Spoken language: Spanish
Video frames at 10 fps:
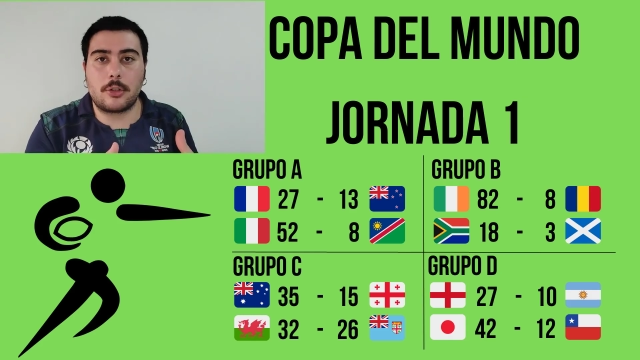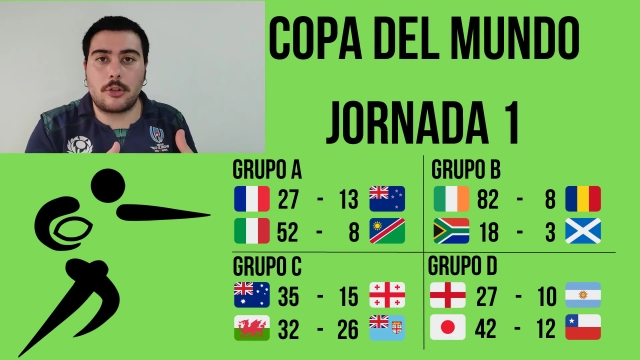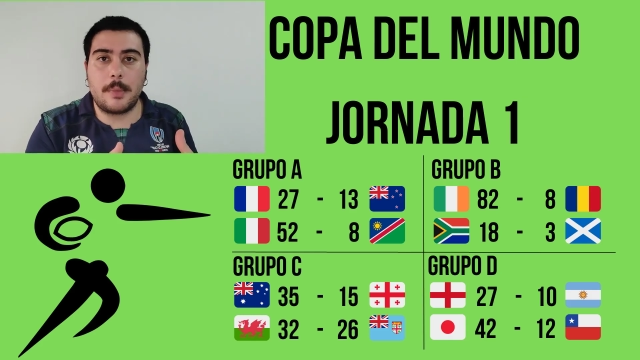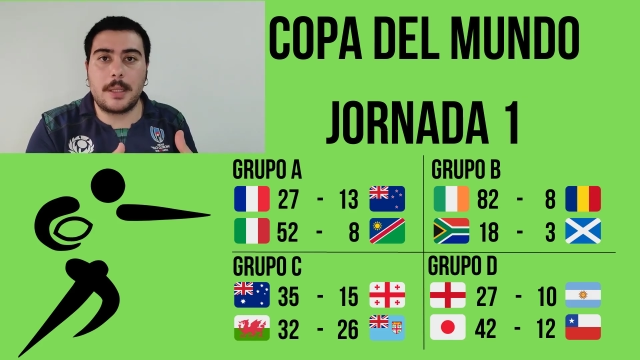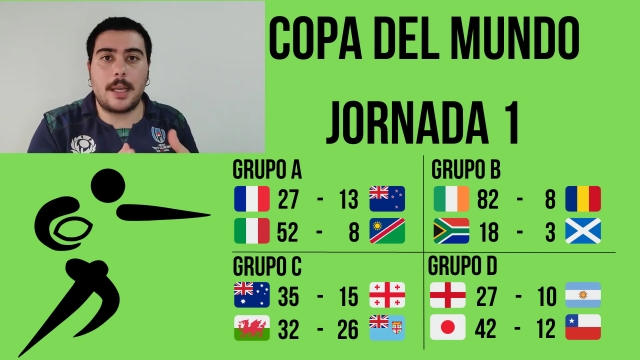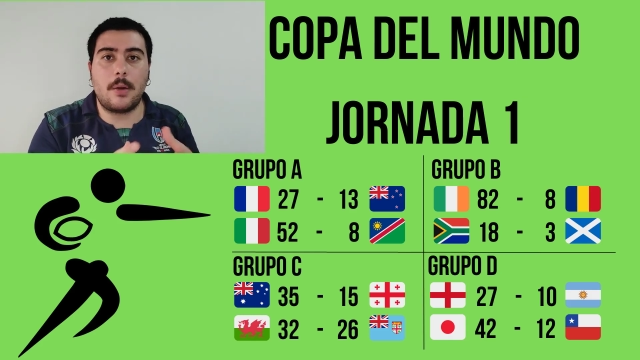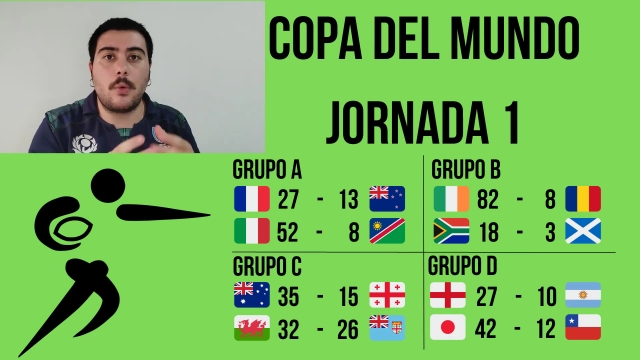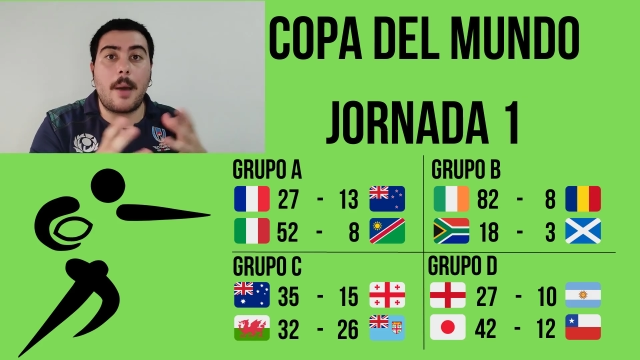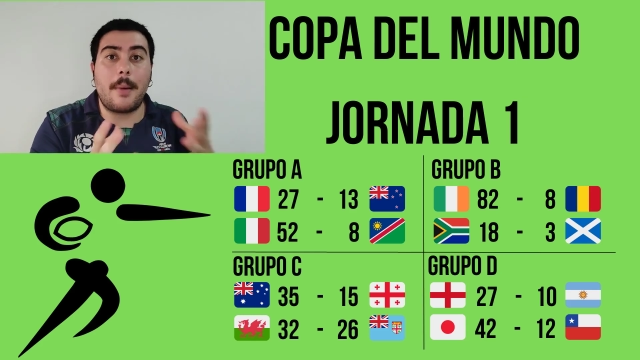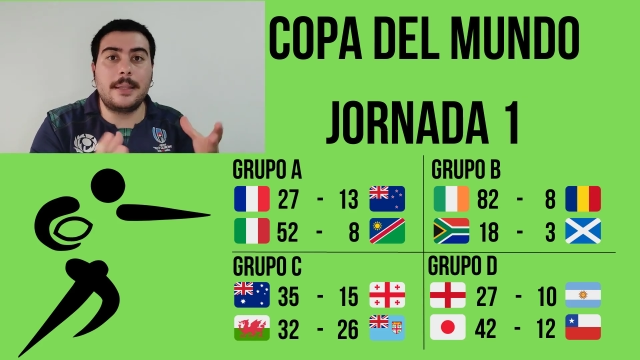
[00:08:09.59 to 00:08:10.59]
Comete una
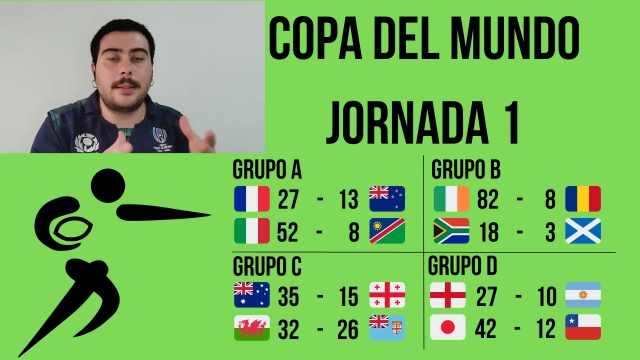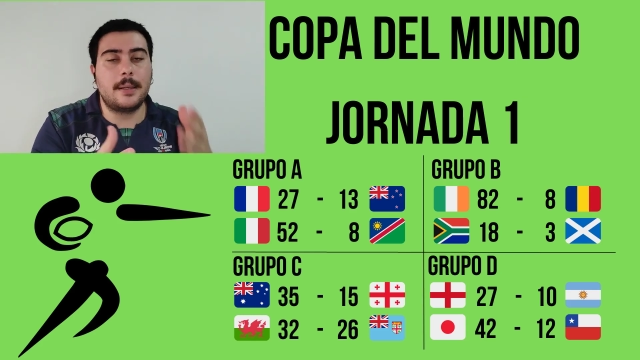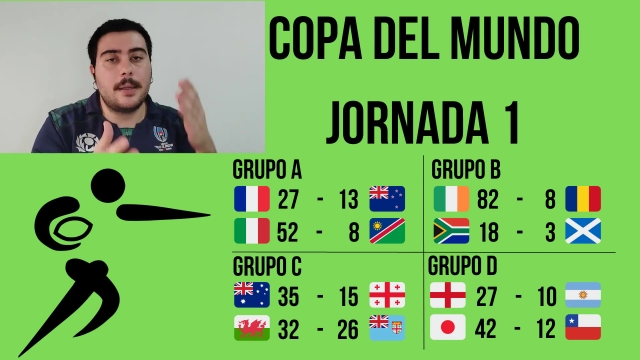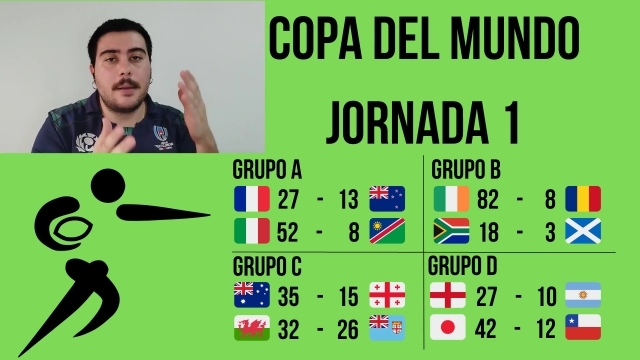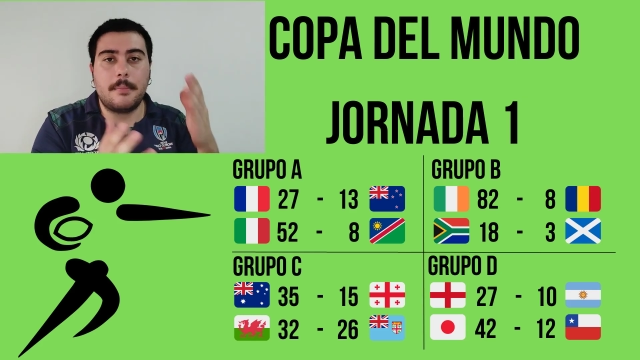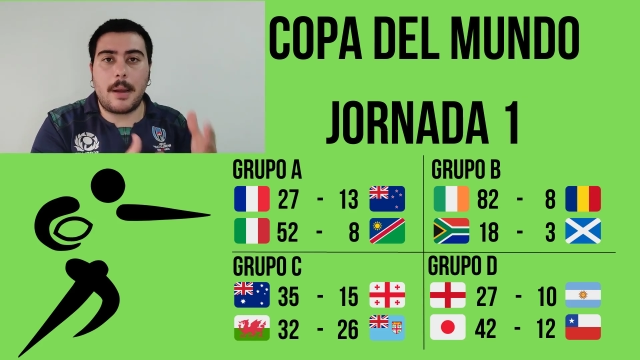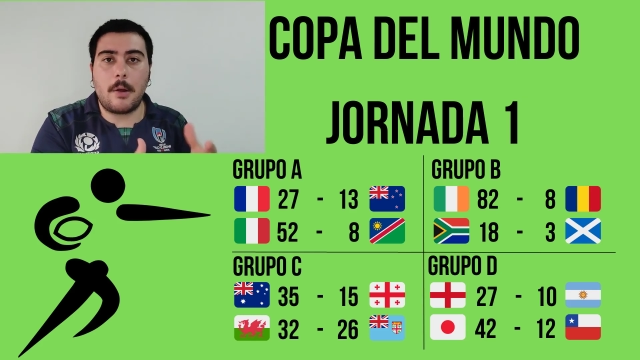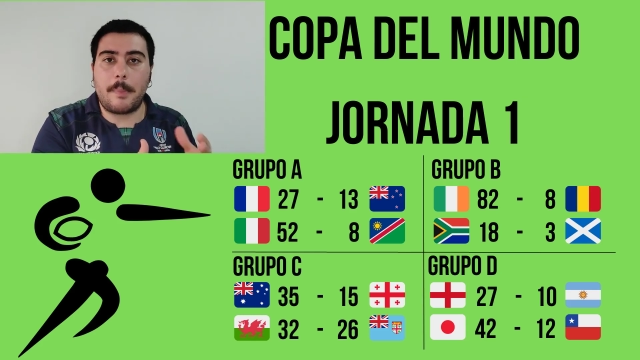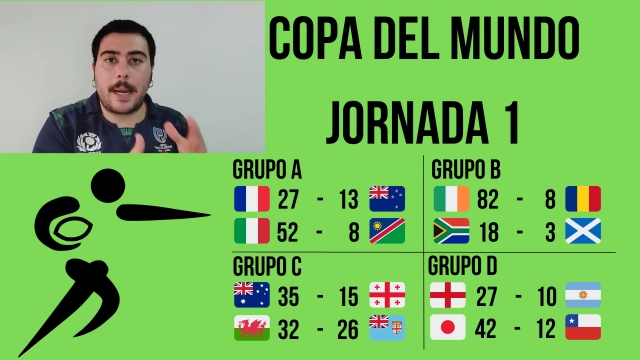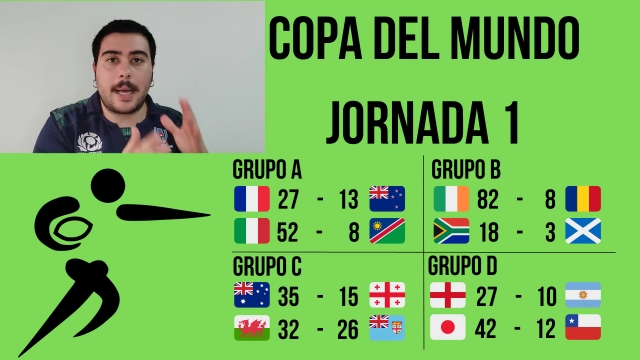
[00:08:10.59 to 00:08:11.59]
avant, balón
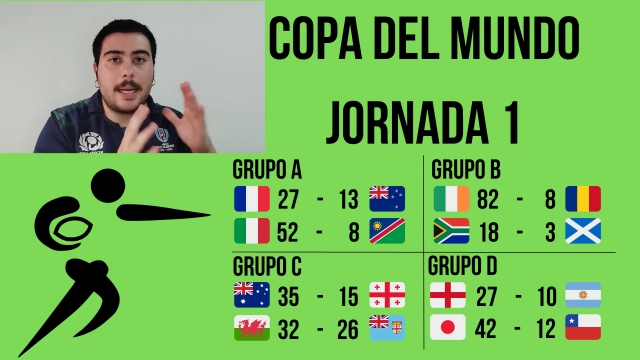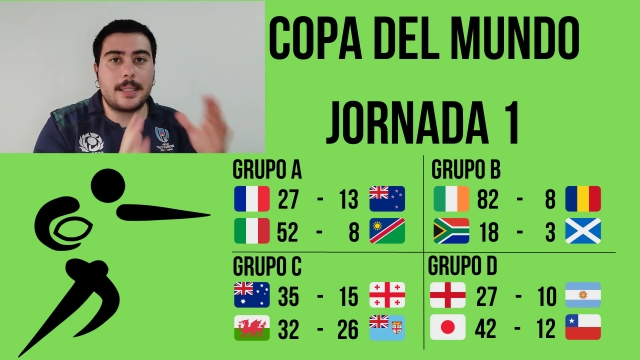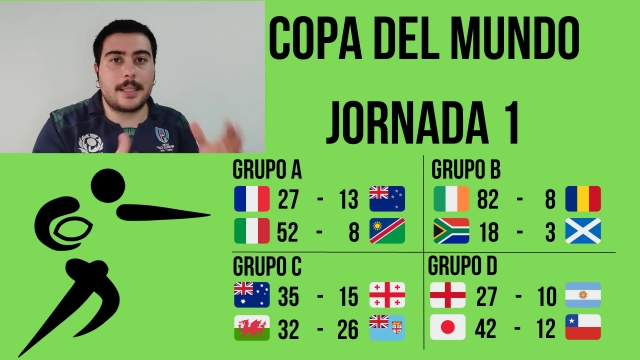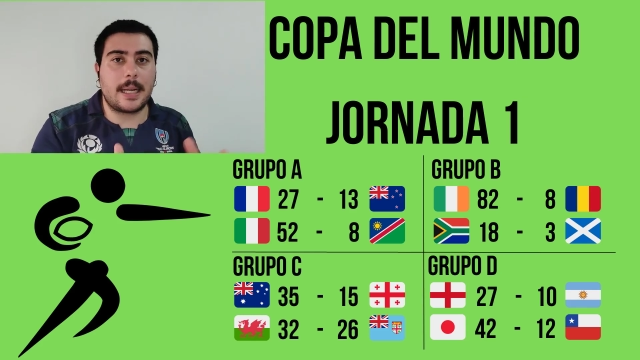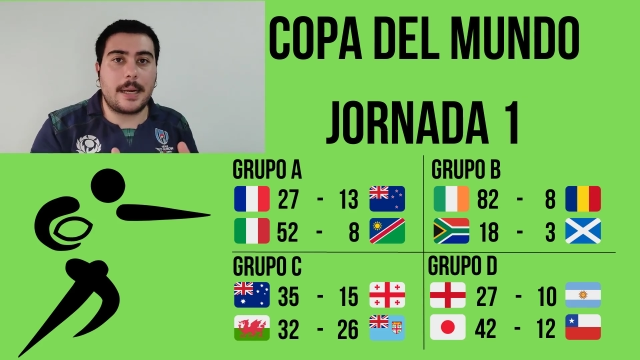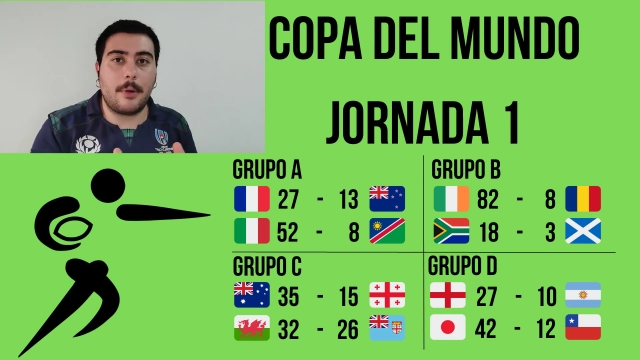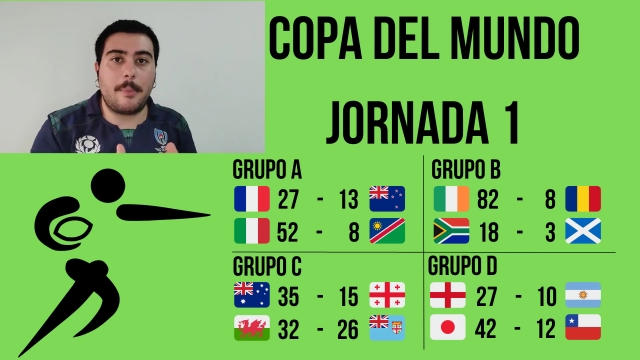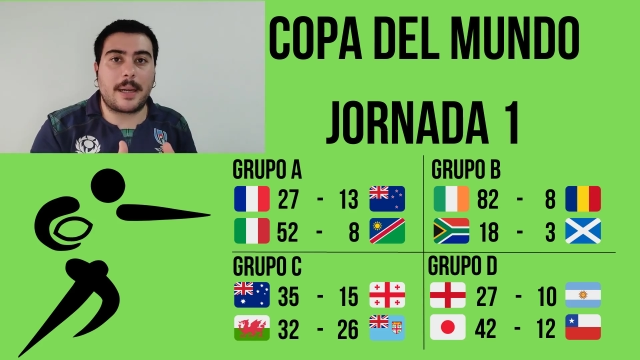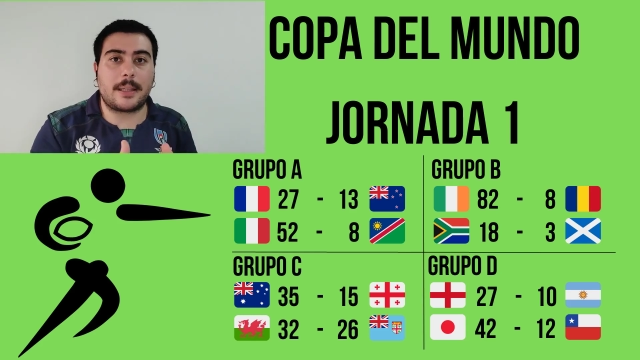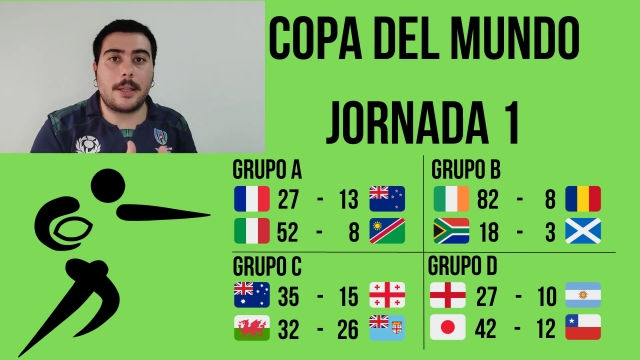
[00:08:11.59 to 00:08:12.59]
para Gales, se acabó el
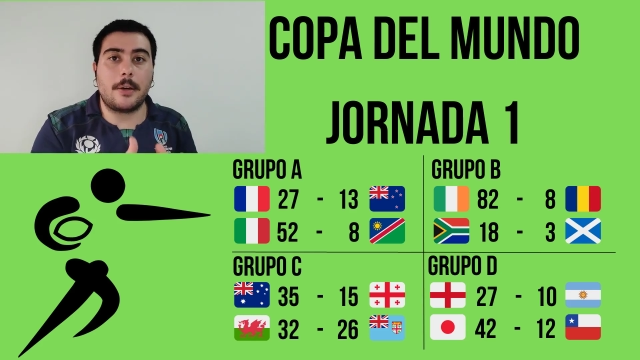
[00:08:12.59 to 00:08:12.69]
partido.